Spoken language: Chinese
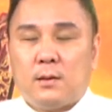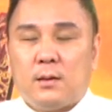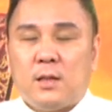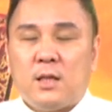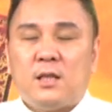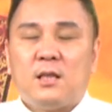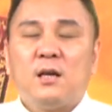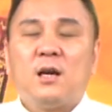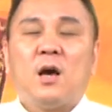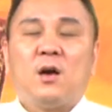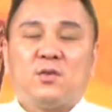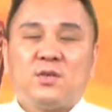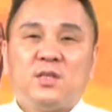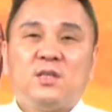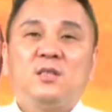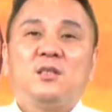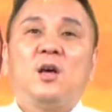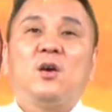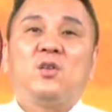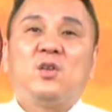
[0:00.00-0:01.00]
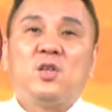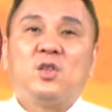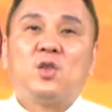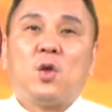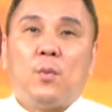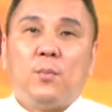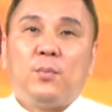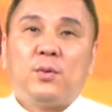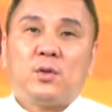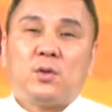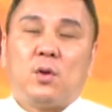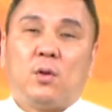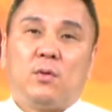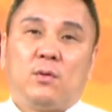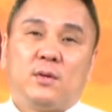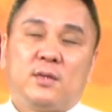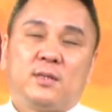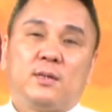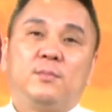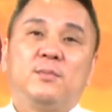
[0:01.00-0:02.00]
你的老师到底懂不懂
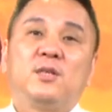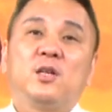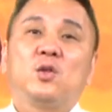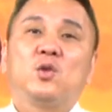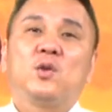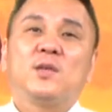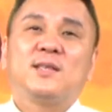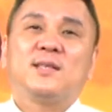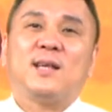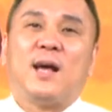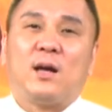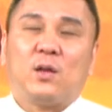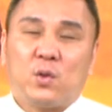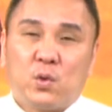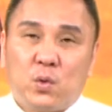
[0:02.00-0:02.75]
什么叫做涨